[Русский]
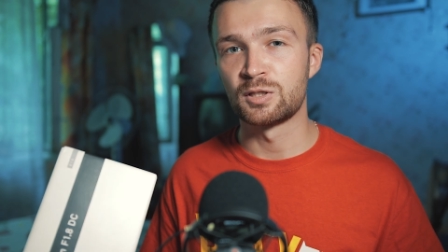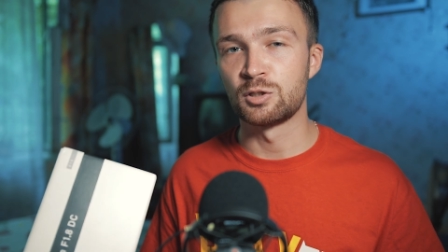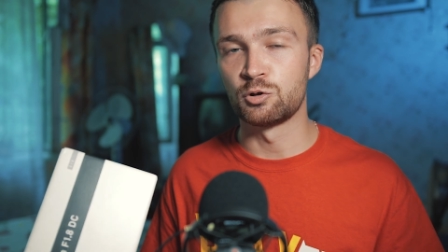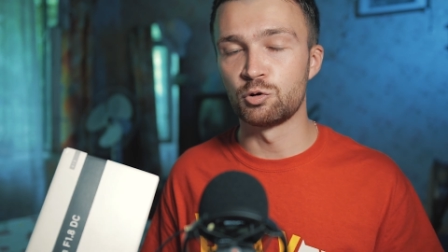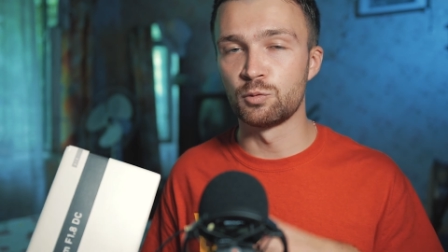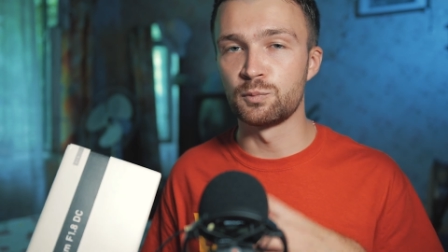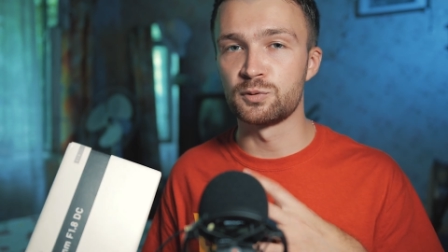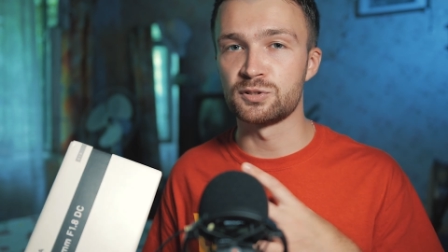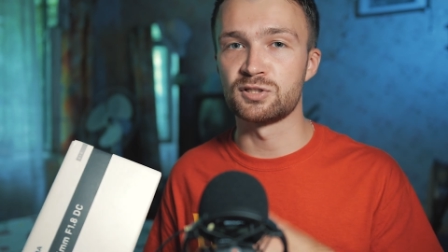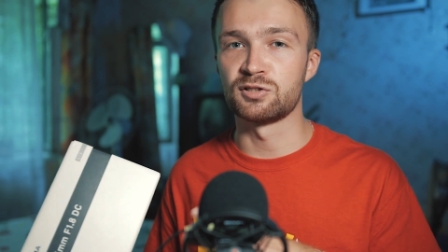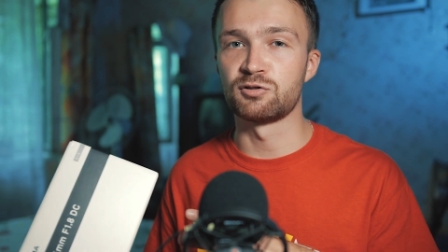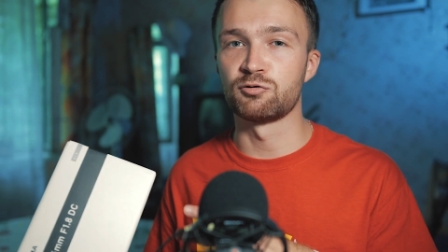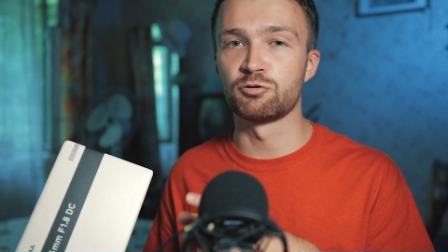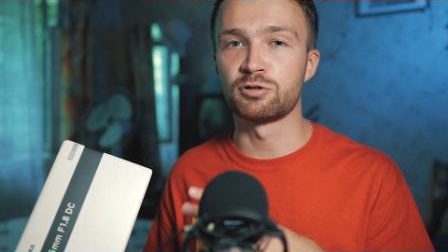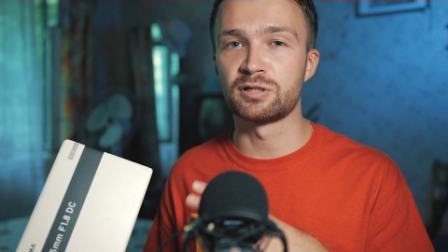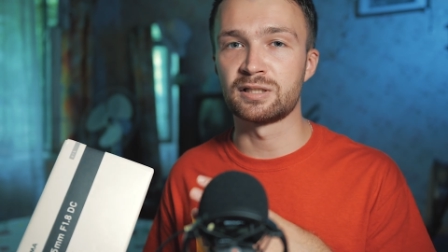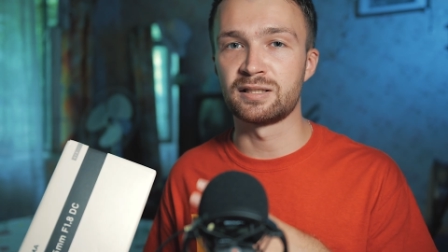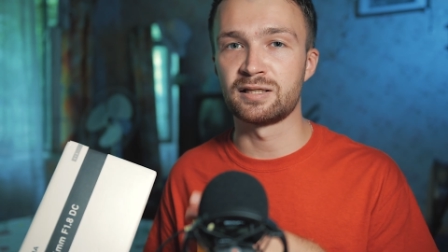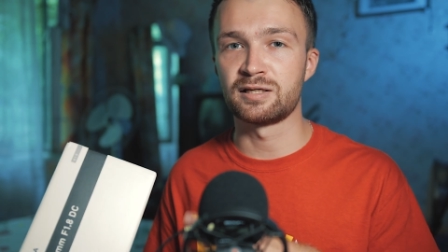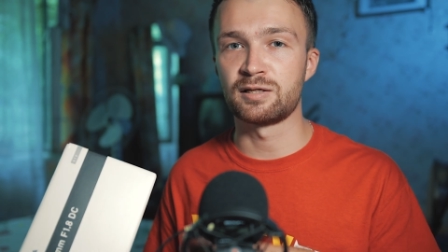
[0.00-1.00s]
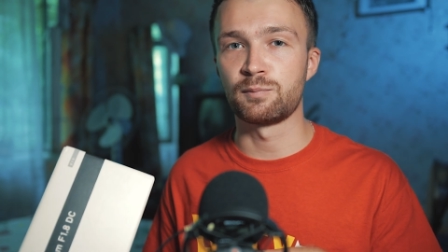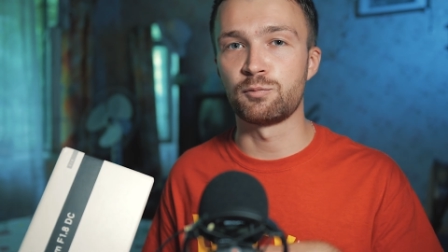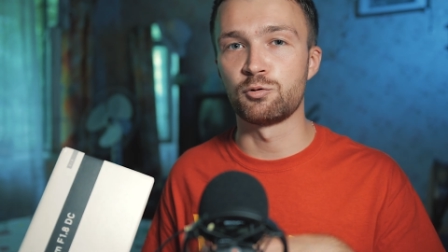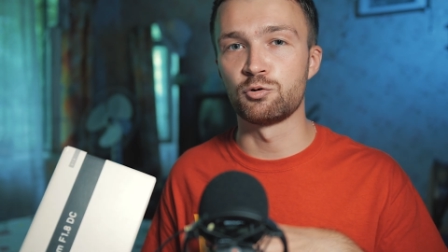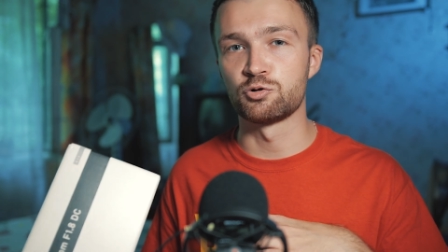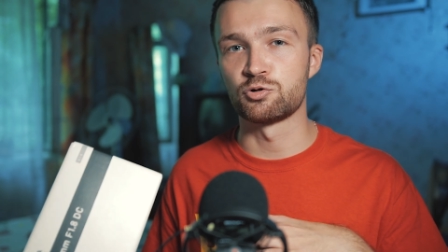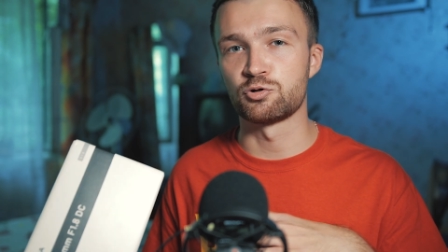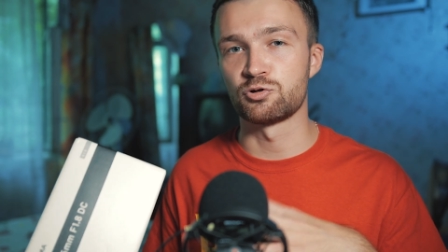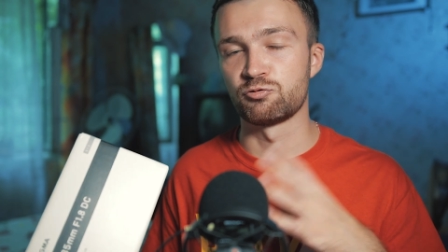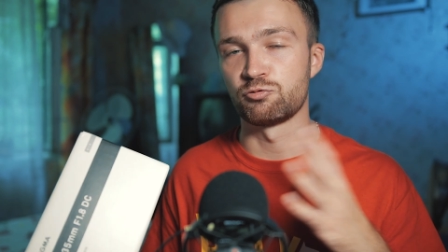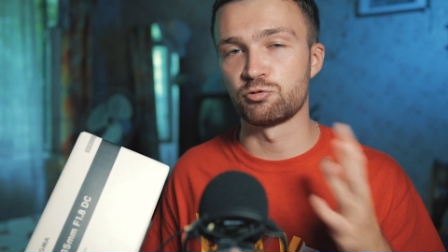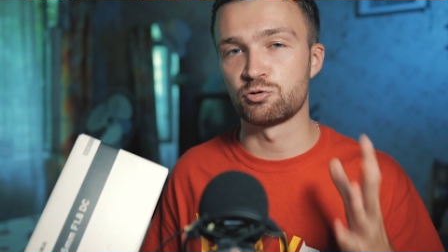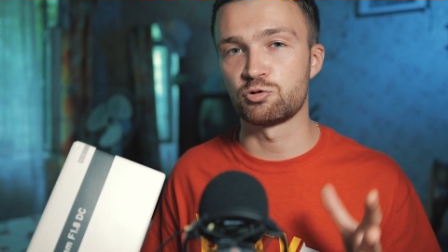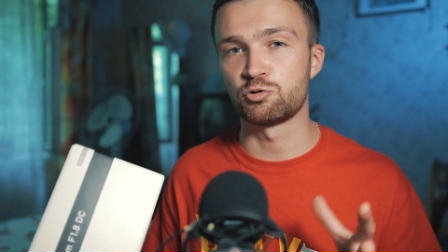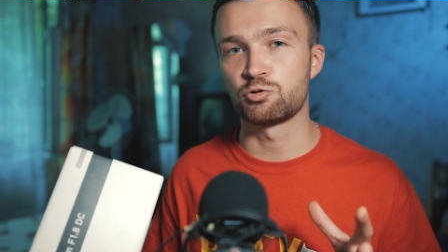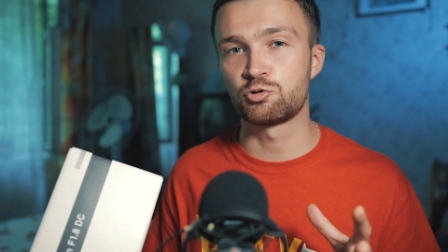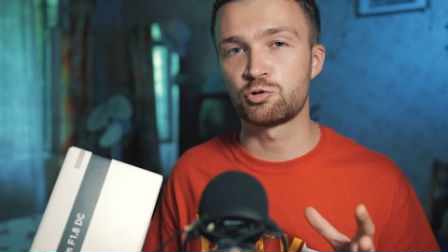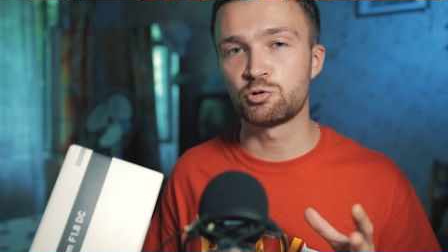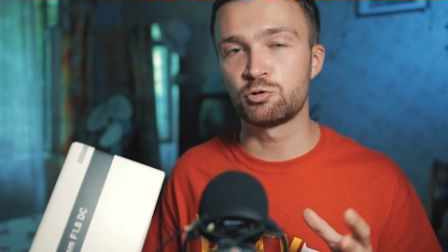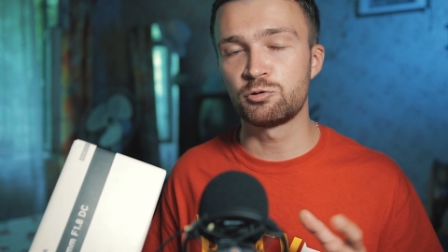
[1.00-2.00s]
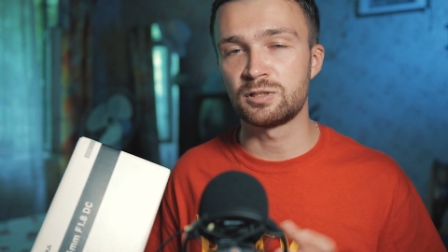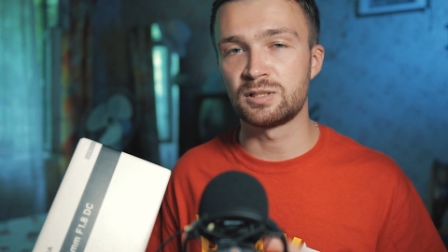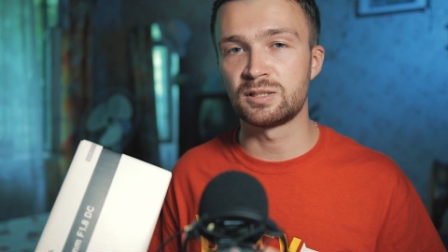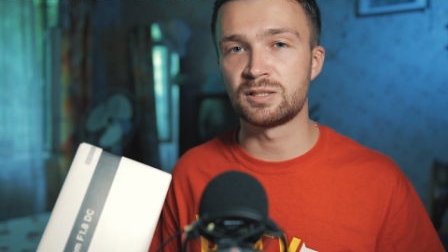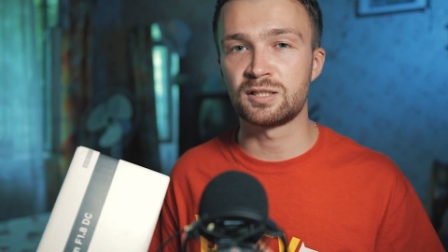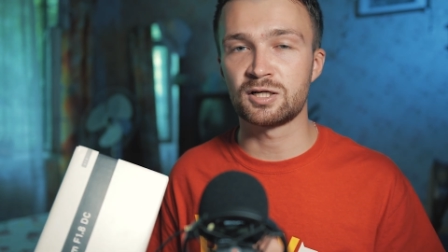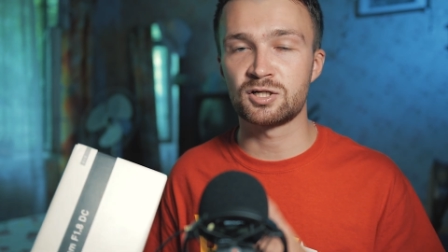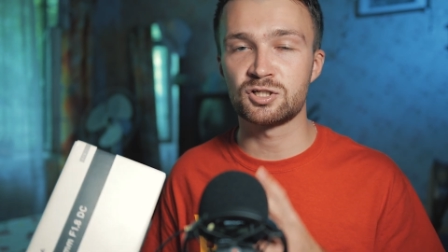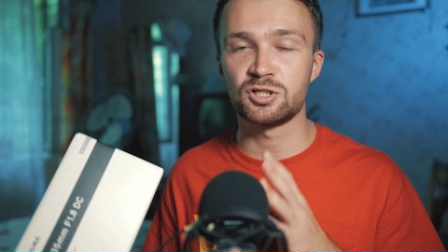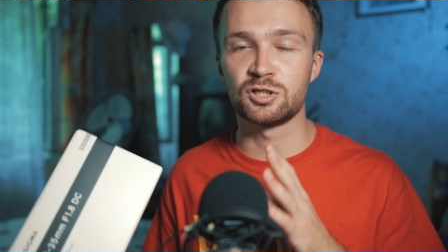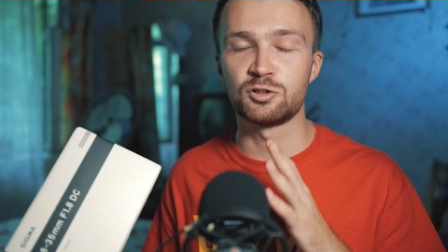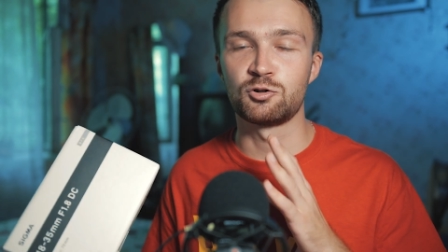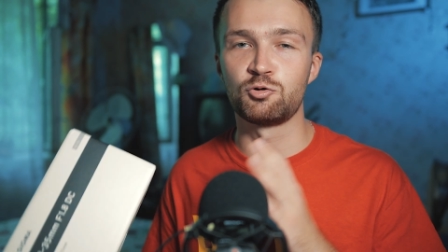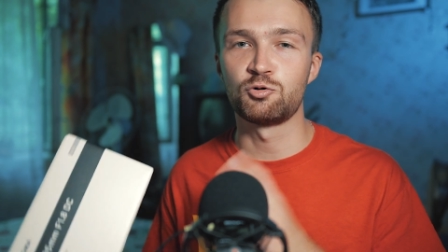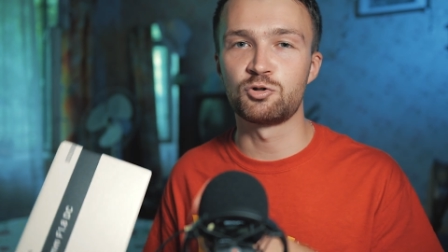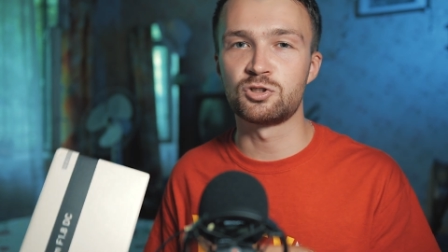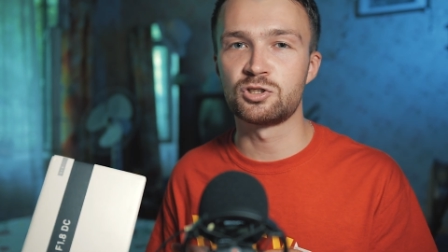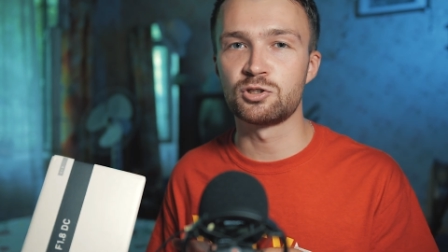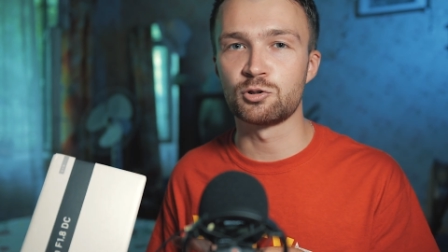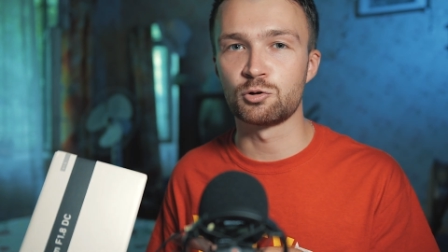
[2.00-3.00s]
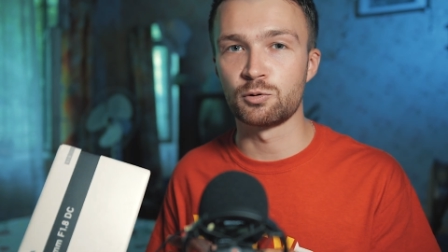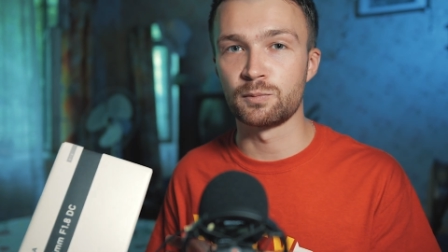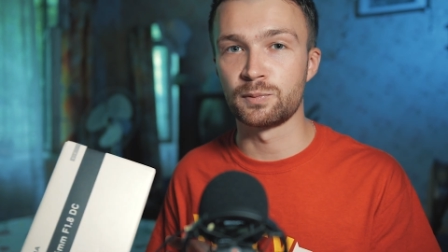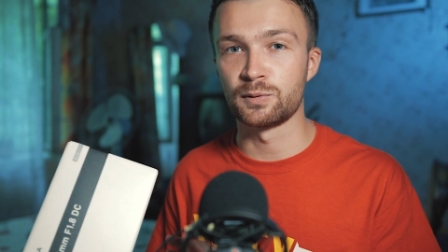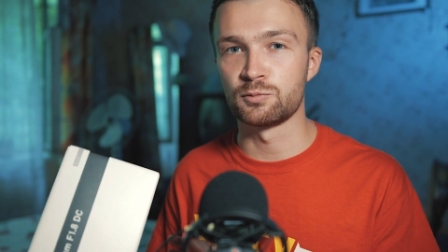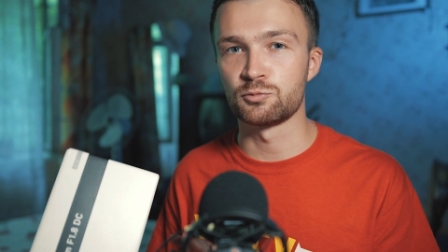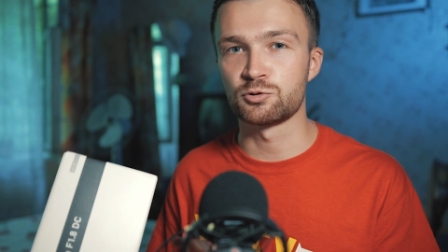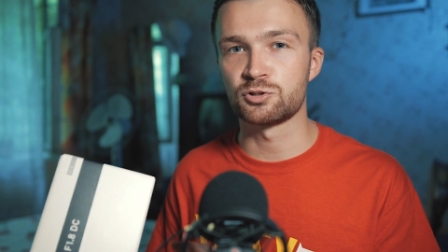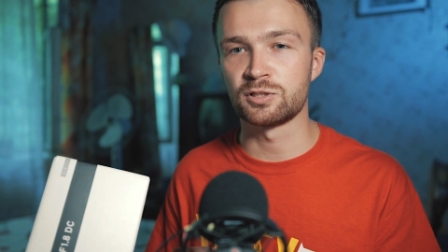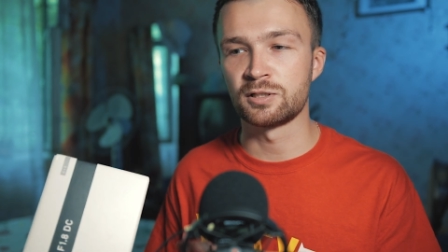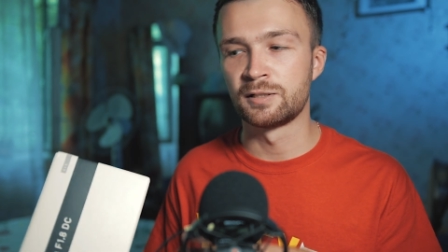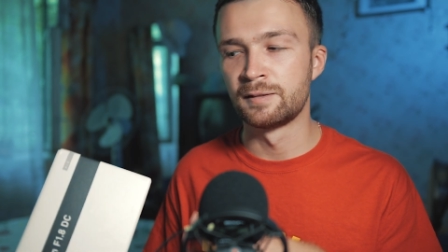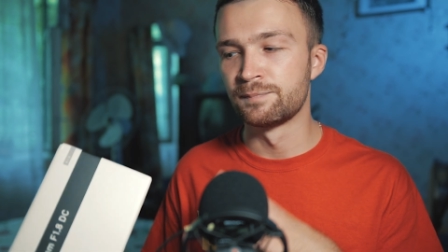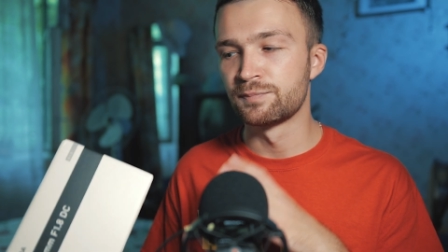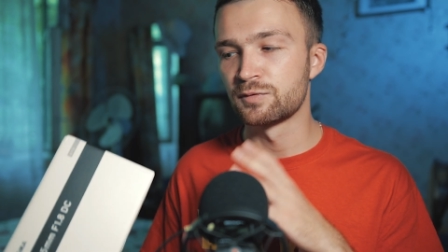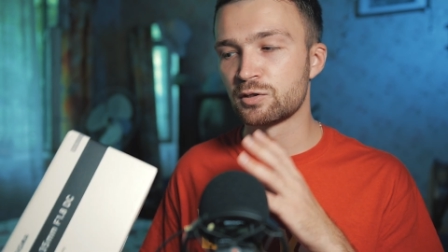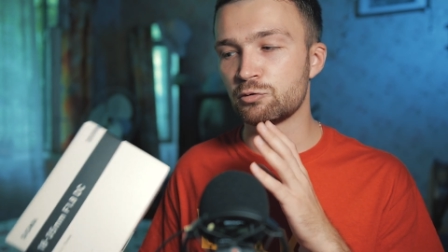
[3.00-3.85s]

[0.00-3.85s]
но после того, когда я полностью его изучу и также отъюстирую, потому что